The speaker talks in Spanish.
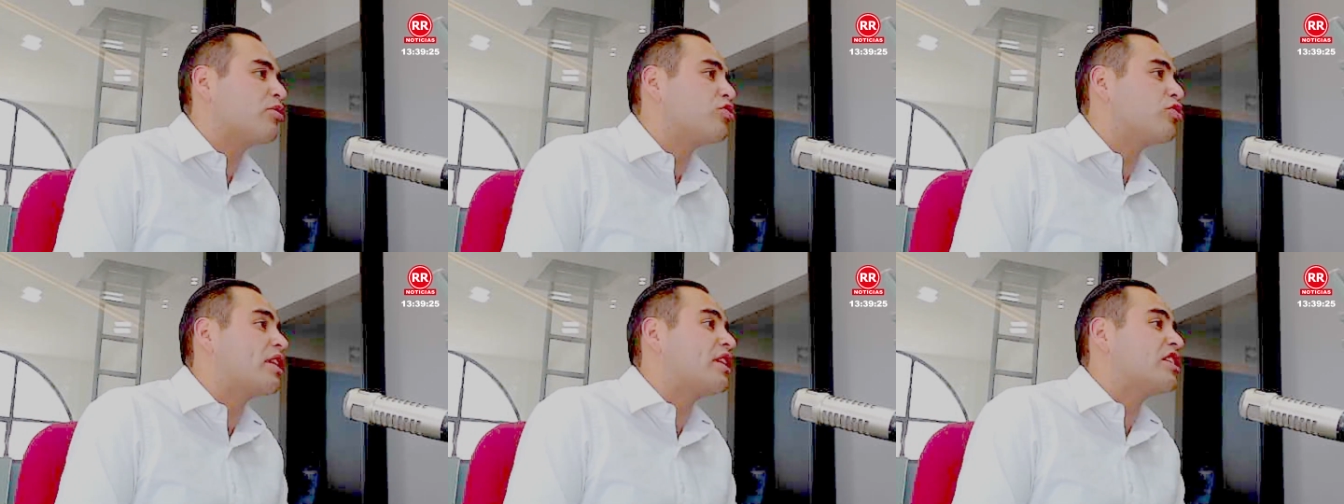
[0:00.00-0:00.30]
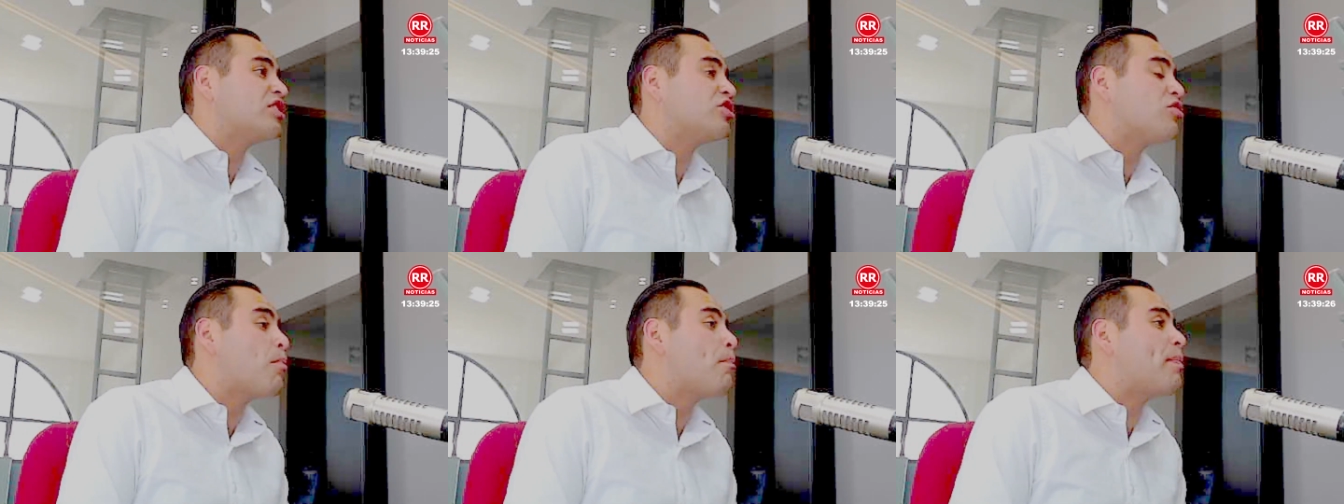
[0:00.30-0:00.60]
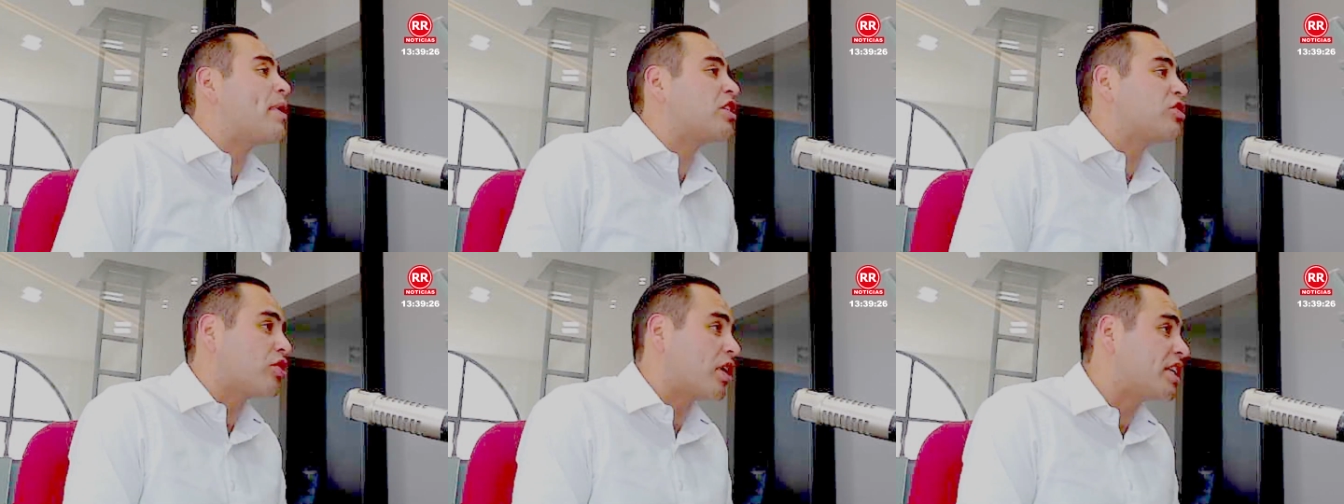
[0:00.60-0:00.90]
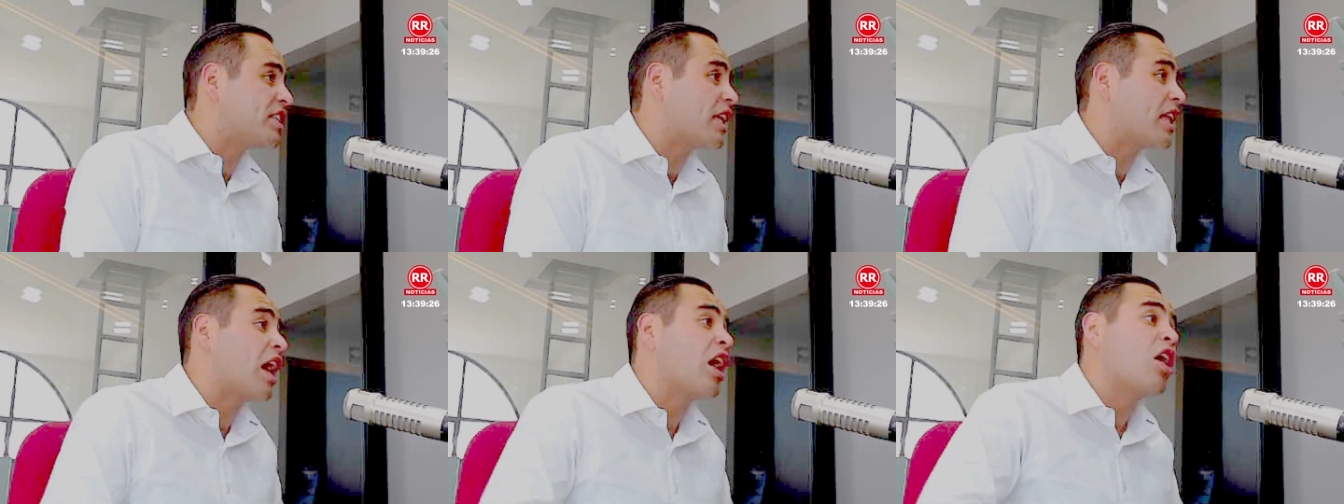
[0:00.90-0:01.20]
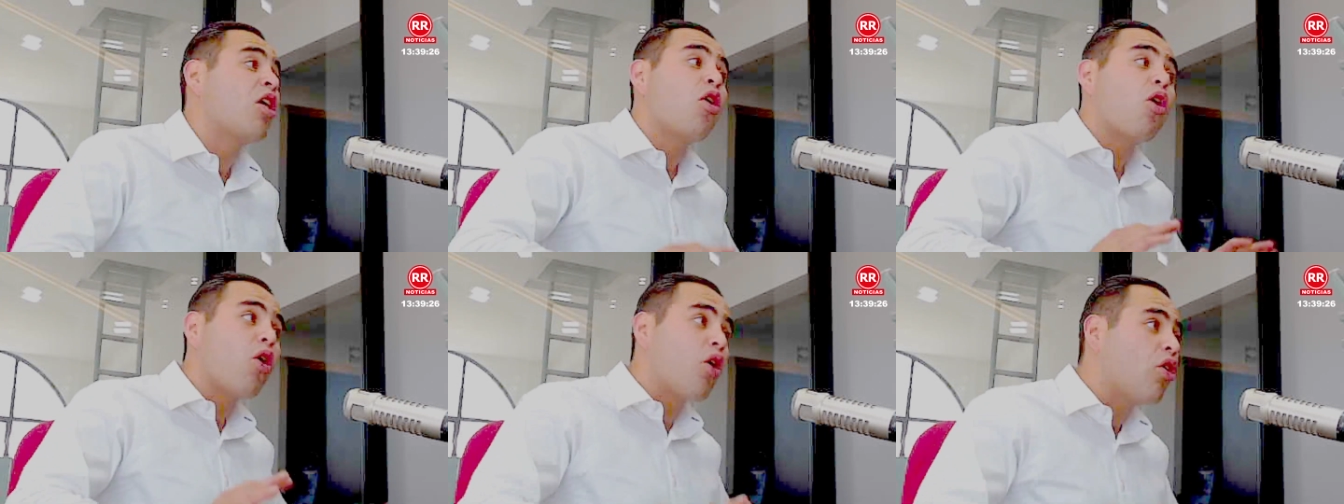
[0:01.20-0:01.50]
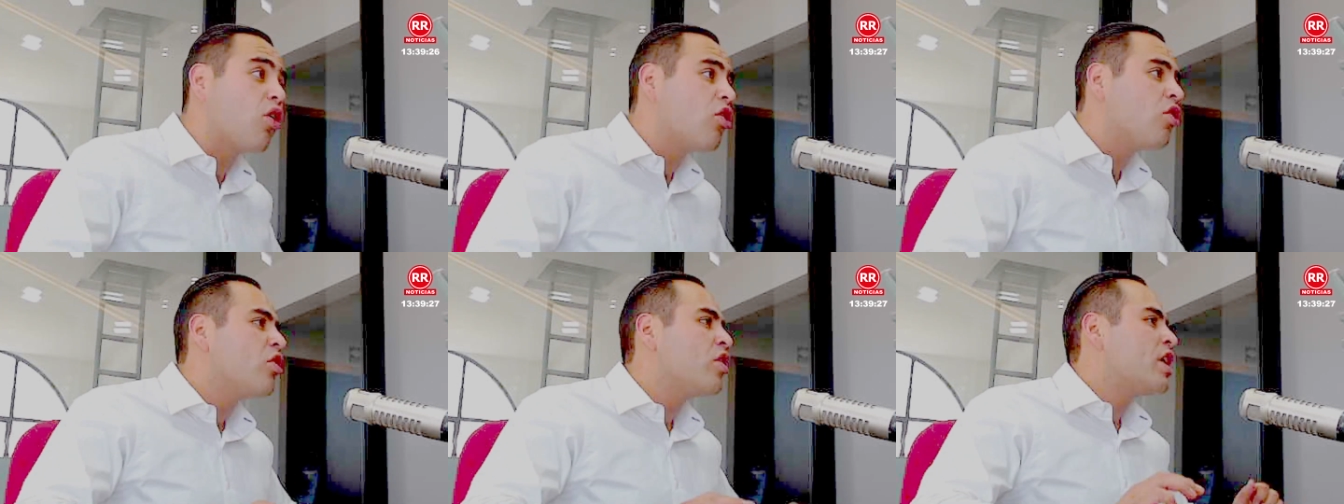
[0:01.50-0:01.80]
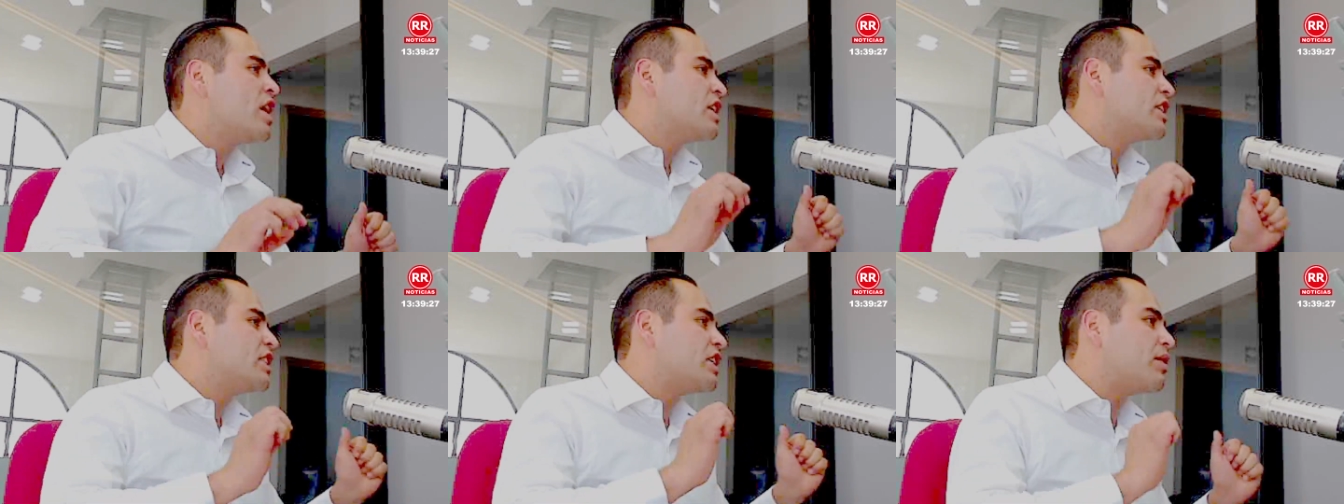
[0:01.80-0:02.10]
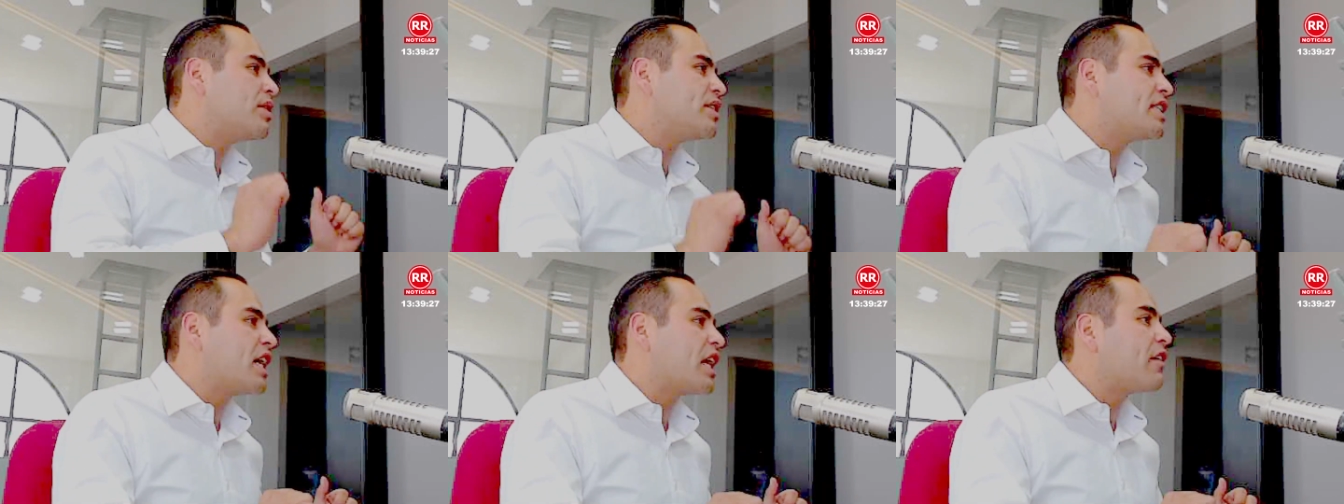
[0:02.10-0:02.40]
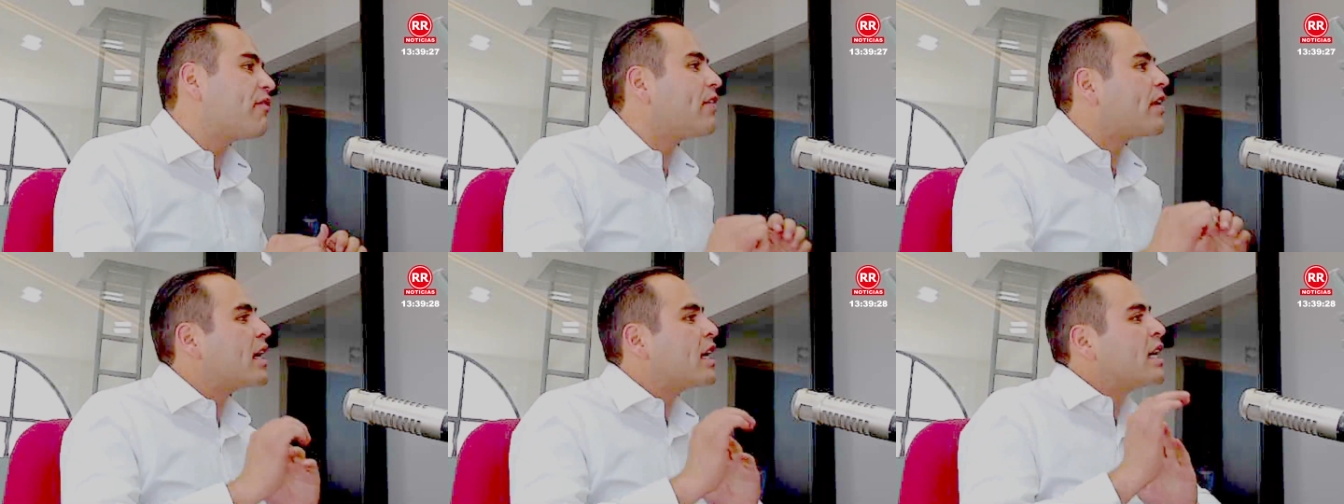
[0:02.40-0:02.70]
una atención personalizada. O, ¿sabes qué, Rafa?